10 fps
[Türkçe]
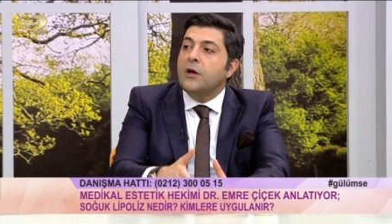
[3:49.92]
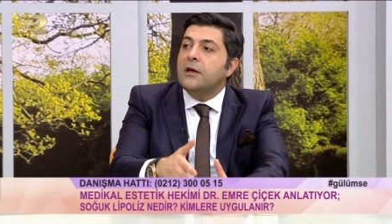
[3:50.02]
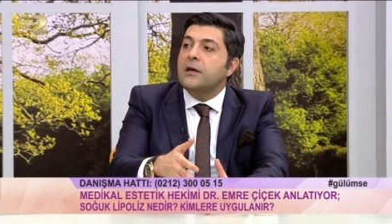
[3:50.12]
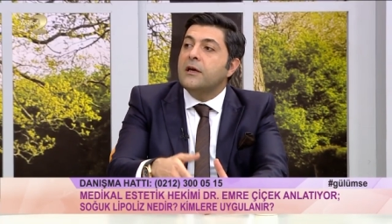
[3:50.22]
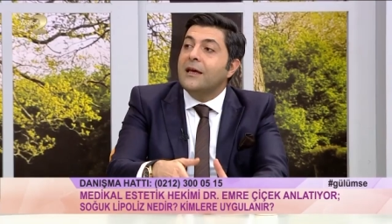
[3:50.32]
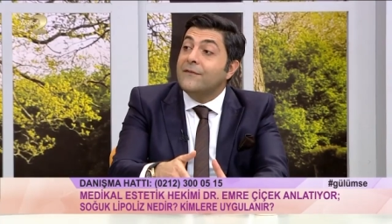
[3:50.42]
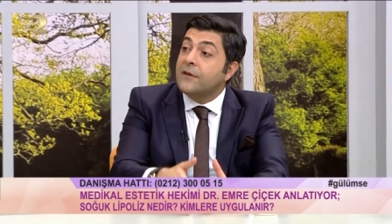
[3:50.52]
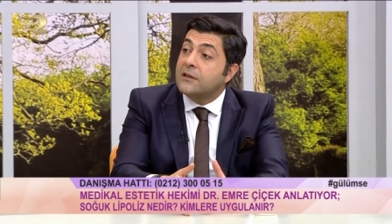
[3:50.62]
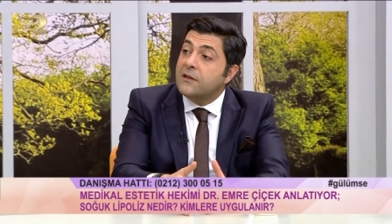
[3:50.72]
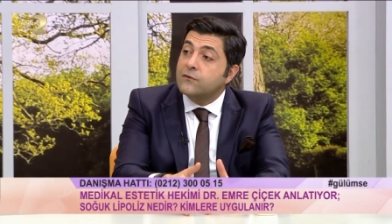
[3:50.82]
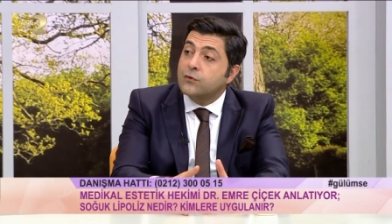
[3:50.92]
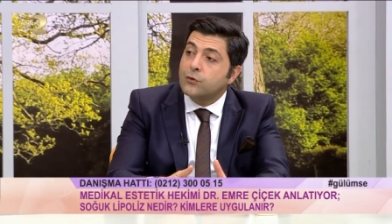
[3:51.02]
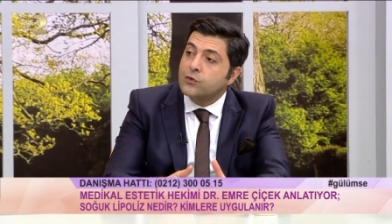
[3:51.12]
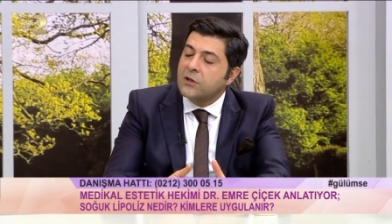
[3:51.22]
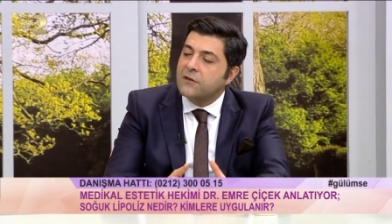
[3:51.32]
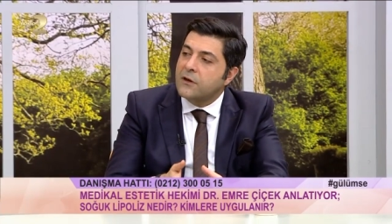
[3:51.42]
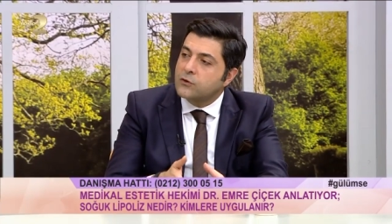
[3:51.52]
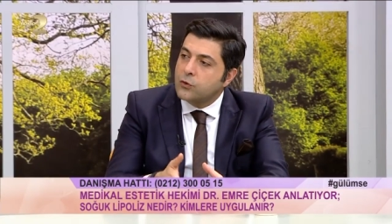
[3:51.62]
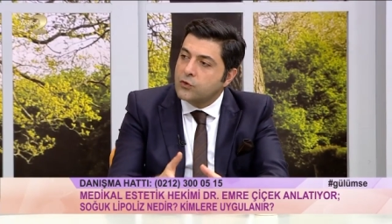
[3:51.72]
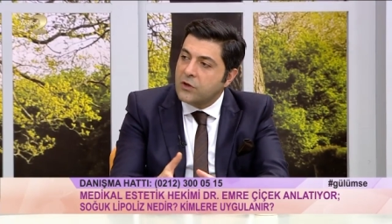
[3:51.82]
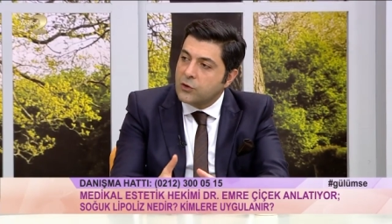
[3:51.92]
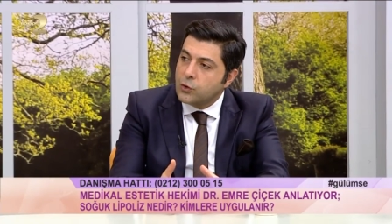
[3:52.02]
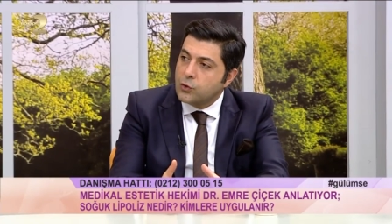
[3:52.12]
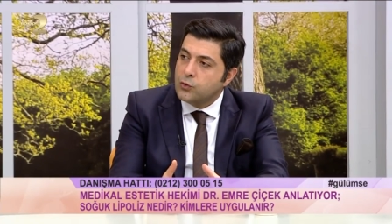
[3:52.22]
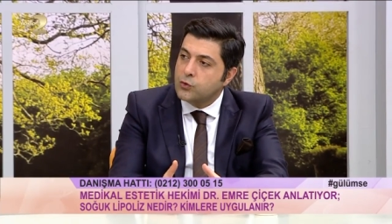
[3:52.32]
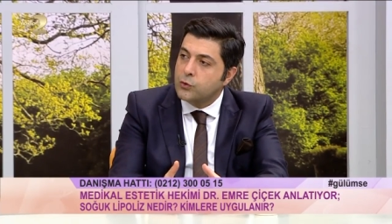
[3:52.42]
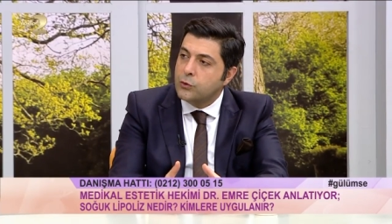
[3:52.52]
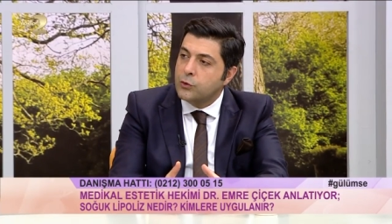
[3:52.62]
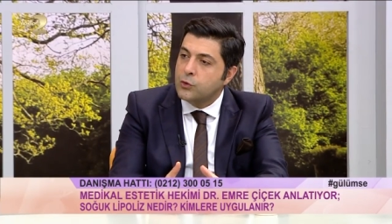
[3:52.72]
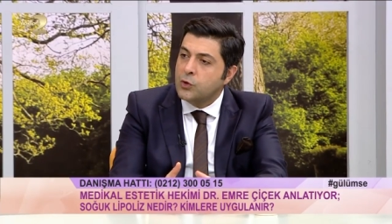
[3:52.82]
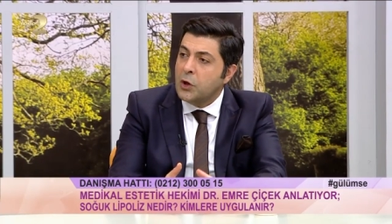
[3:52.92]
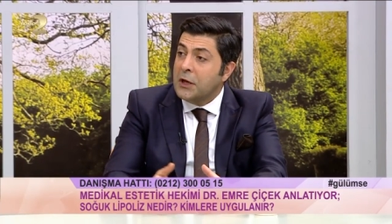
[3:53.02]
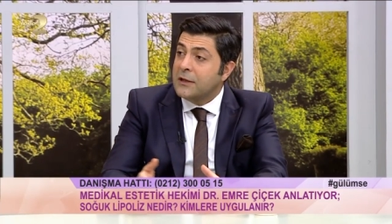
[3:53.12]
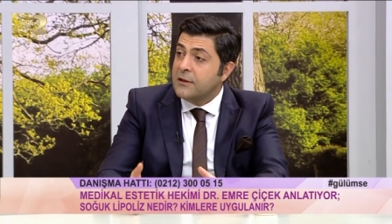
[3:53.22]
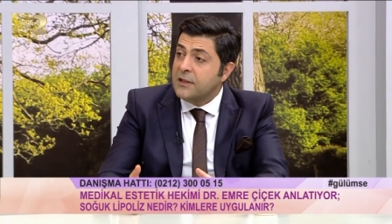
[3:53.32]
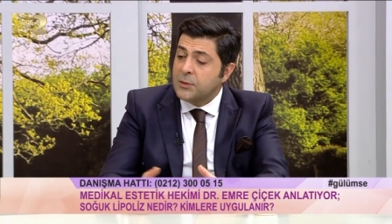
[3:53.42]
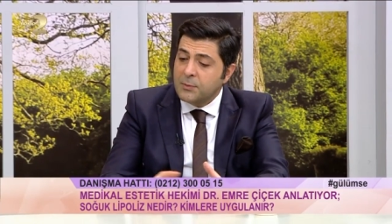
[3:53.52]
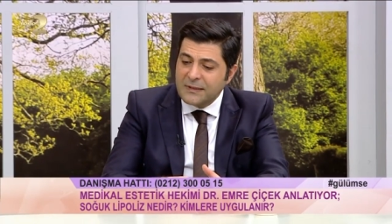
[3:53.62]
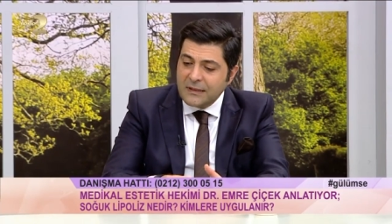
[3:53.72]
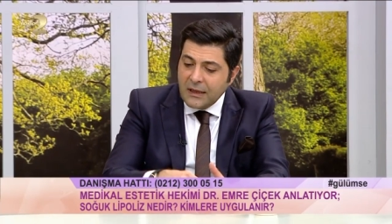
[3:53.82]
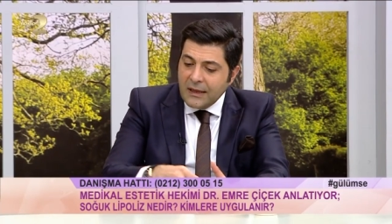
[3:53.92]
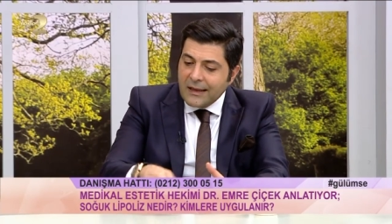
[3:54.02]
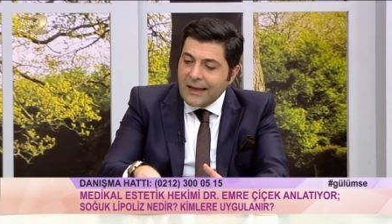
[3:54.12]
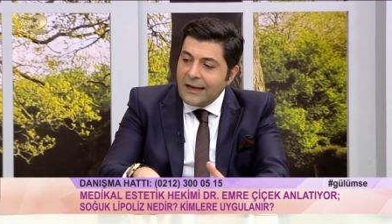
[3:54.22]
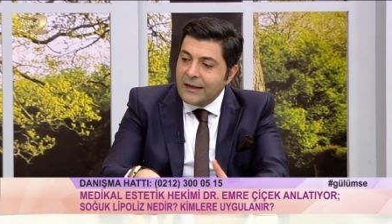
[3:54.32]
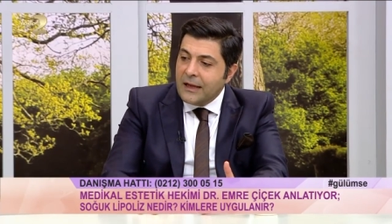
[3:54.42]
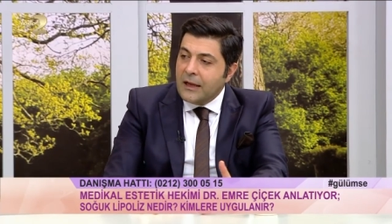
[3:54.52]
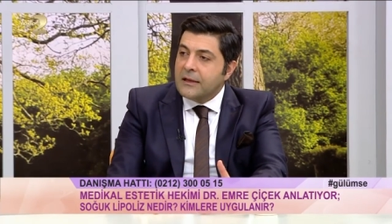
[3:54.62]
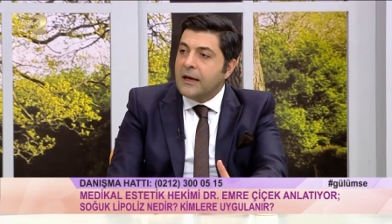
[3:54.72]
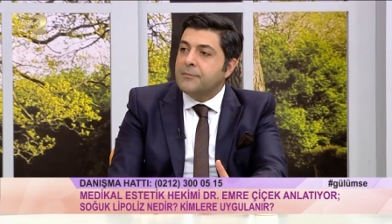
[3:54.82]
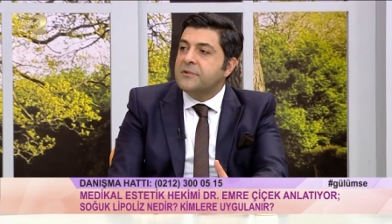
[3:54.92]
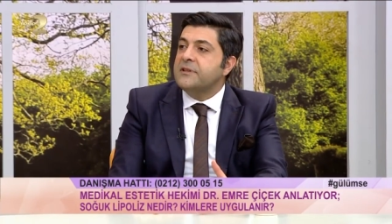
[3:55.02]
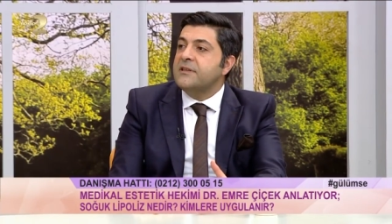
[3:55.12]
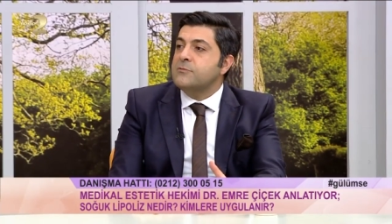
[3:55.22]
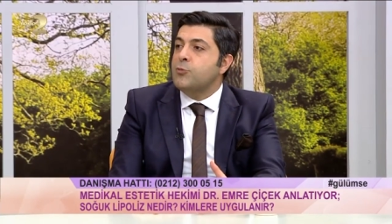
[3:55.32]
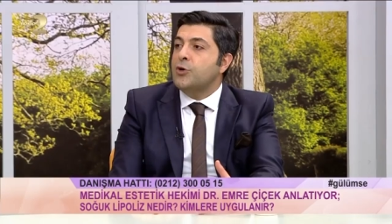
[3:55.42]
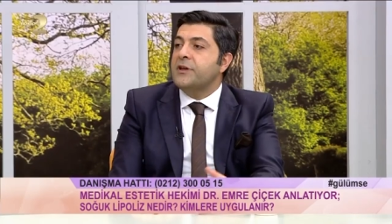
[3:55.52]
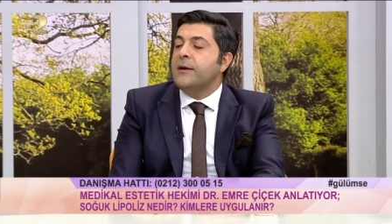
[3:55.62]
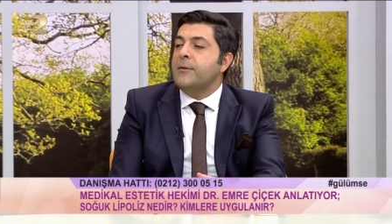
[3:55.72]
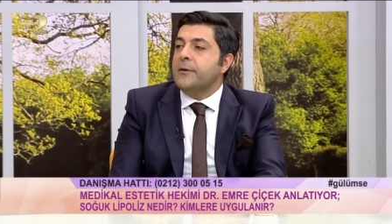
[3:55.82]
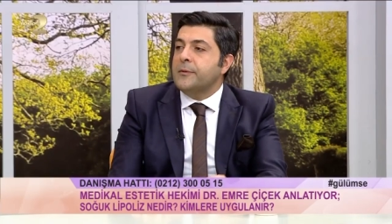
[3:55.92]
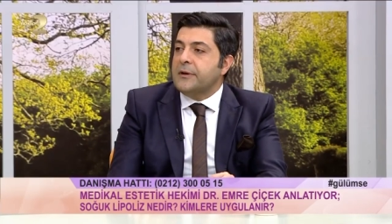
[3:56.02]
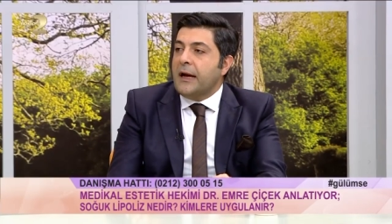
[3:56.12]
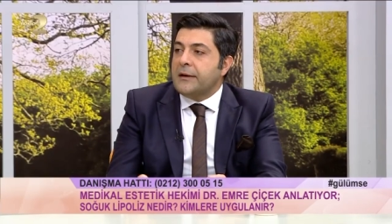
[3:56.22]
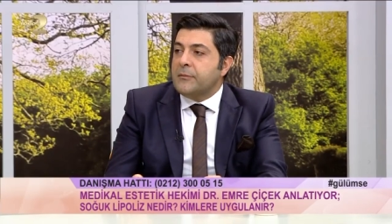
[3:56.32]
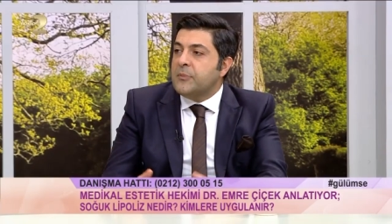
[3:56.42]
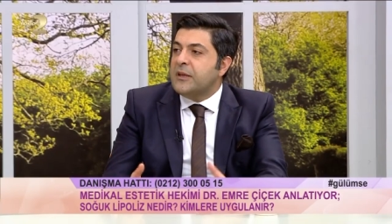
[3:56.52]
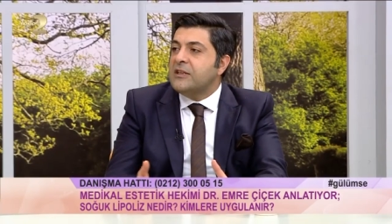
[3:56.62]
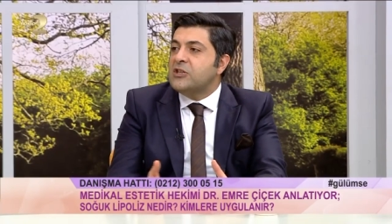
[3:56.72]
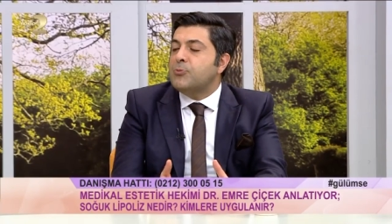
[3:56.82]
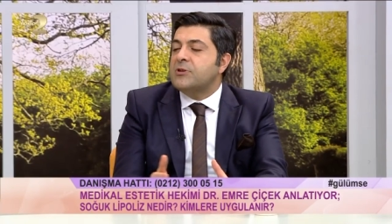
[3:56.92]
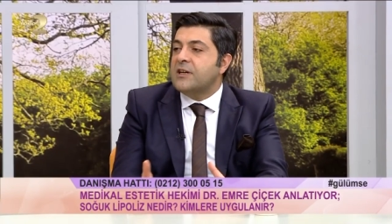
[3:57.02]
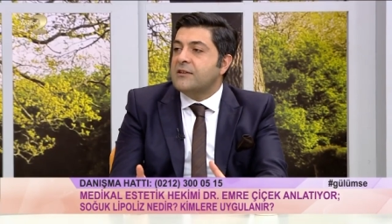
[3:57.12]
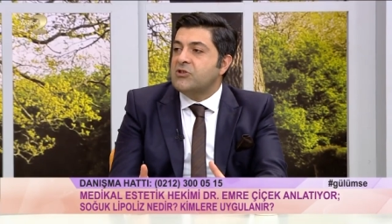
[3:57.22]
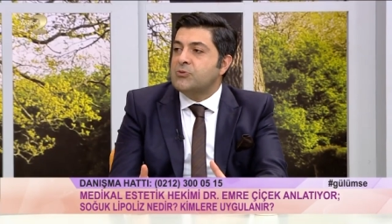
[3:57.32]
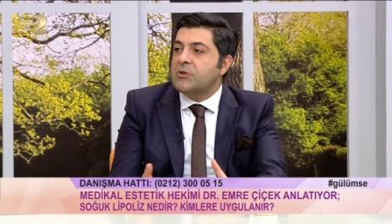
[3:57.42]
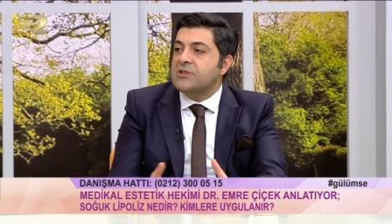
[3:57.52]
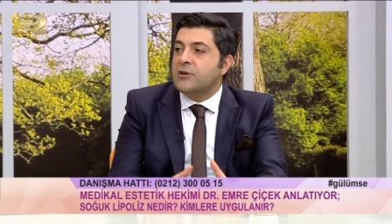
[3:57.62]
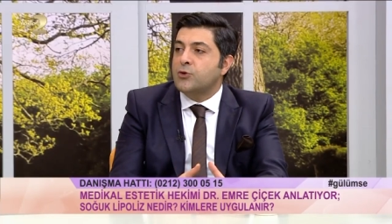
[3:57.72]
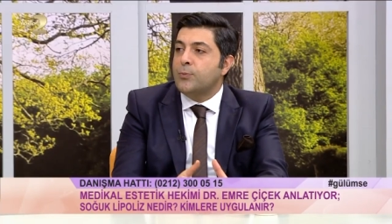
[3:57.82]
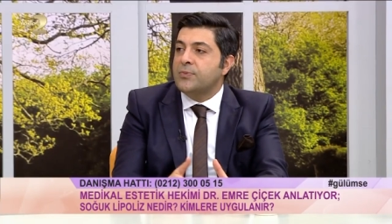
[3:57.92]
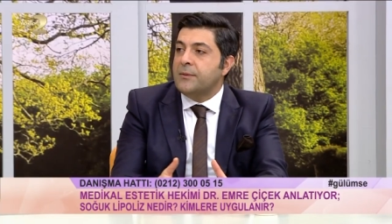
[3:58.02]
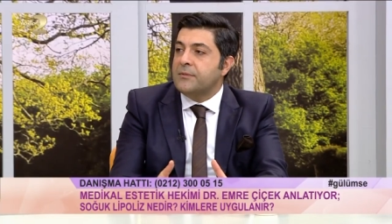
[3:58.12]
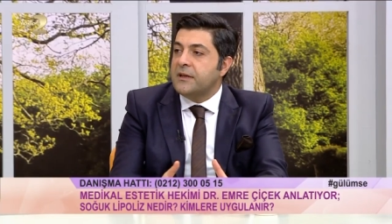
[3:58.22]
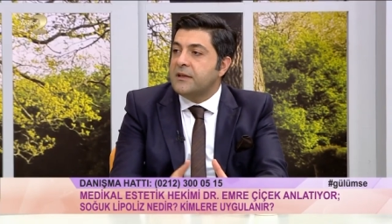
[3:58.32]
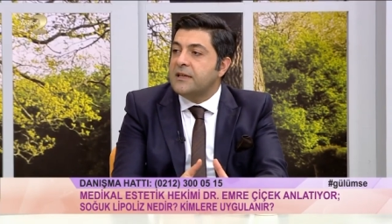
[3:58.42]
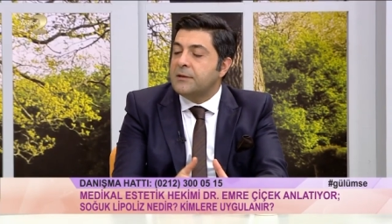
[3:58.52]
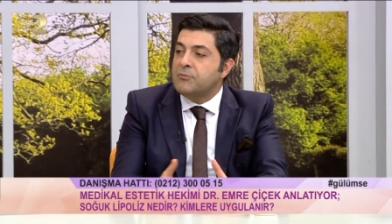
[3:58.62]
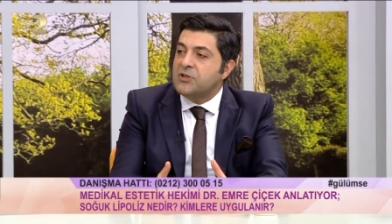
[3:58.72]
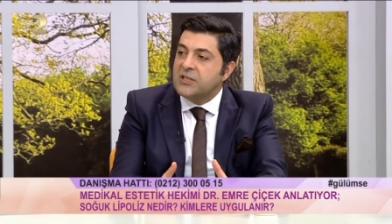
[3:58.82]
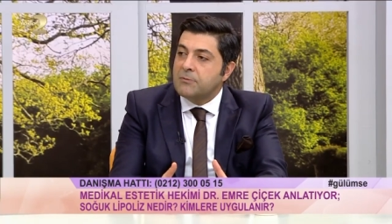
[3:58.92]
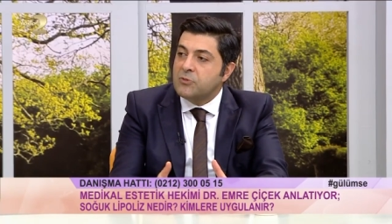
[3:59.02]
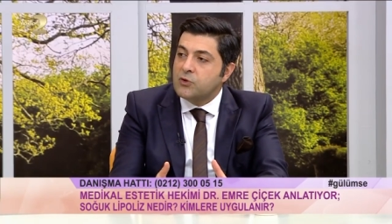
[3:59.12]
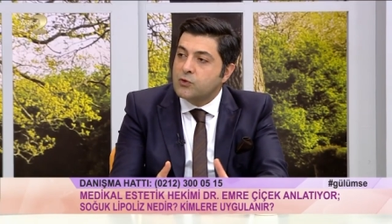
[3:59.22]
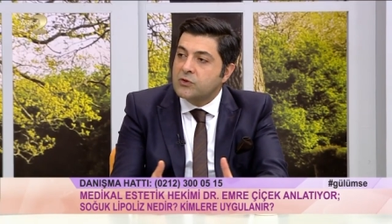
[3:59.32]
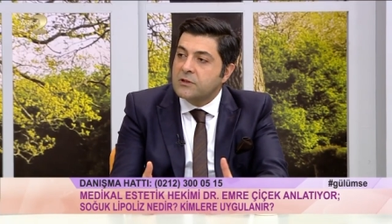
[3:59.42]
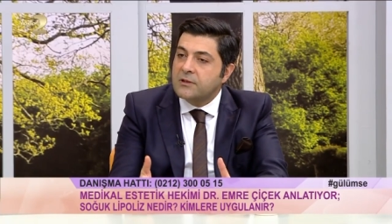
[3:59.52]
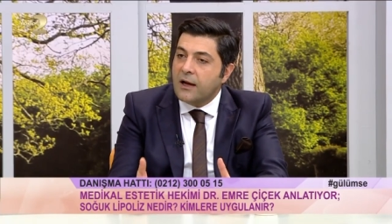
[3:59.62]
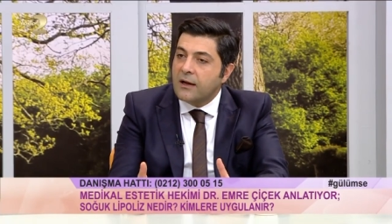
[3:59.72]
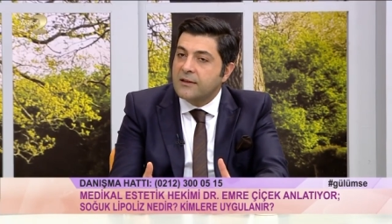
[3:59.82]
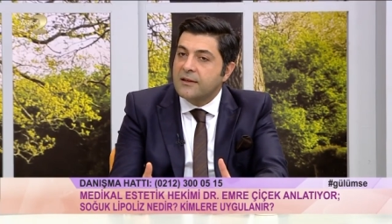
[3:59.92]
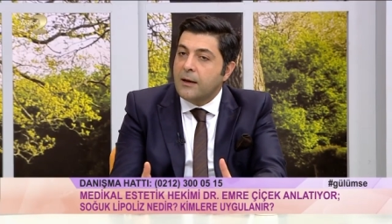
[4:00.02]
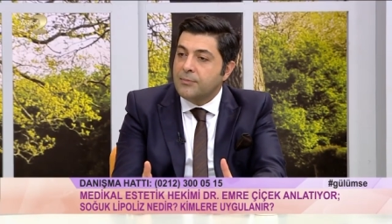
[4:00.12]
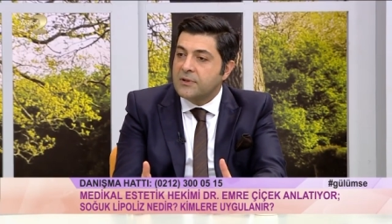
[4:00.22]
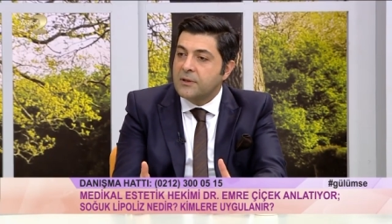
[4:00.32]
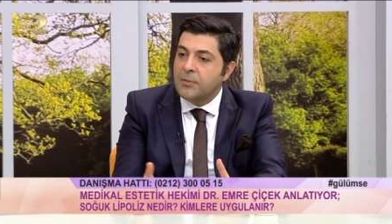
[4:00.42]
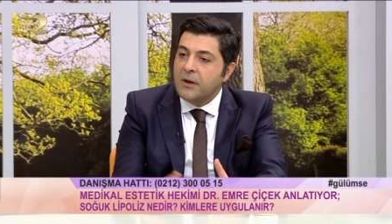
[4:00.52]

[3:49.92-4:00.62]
e, efektif sonuçları var. Sonuçlar çok yüz güldürücü. Dediğim gibi biz yani yaptırdığınız bölgeye yani bir iç bacak dış bacağı toplam 70-70-140 e, dakikada yaptırıp